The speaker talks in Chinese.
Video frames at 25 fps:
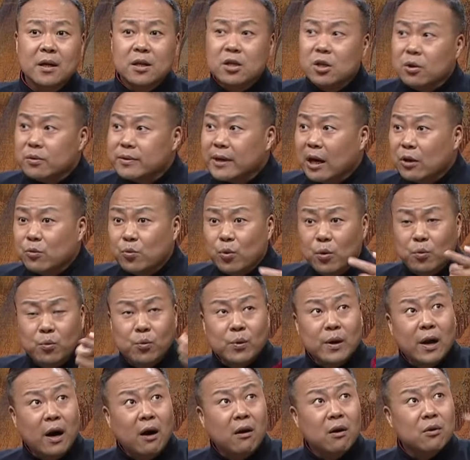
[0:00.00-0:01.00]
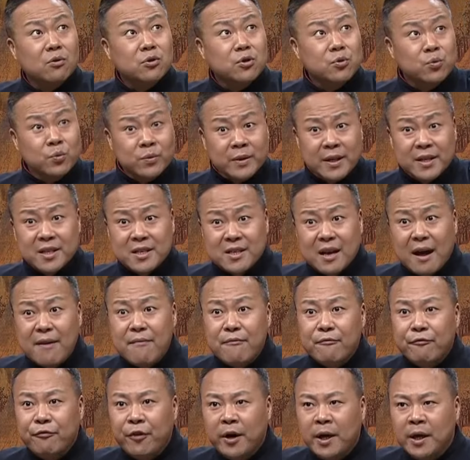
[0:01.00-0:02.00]
就在云雾缭绕之中，那
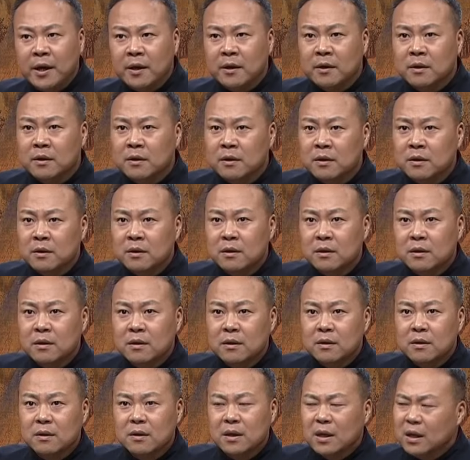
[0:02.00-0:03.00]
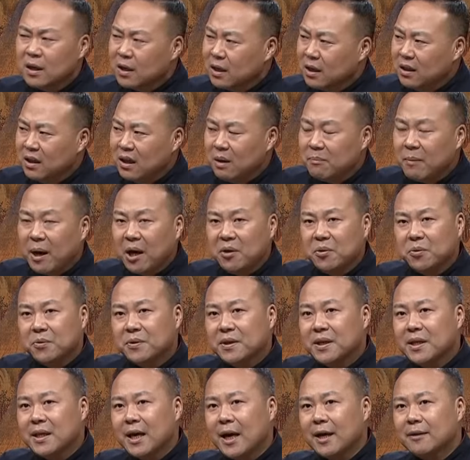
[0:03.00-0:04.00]
山峰跟那美
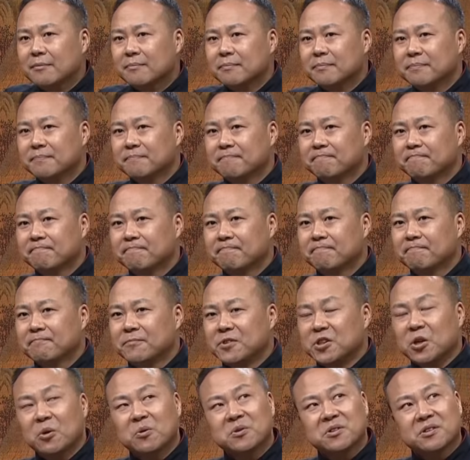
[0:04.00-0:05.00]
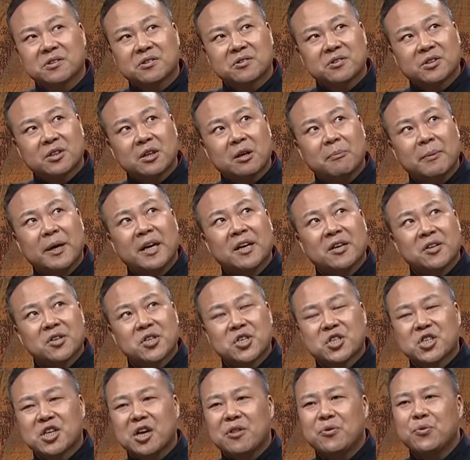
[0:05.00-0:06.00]
女一样。由此得名
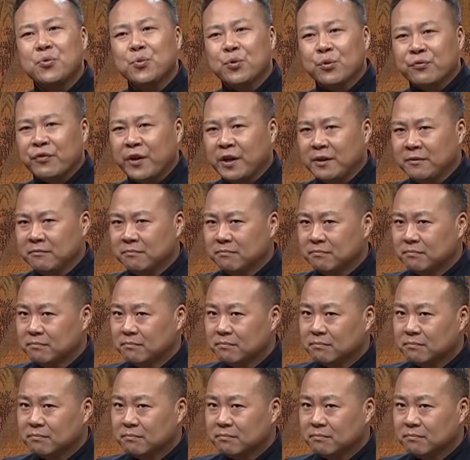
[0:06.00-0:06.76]
神女峰，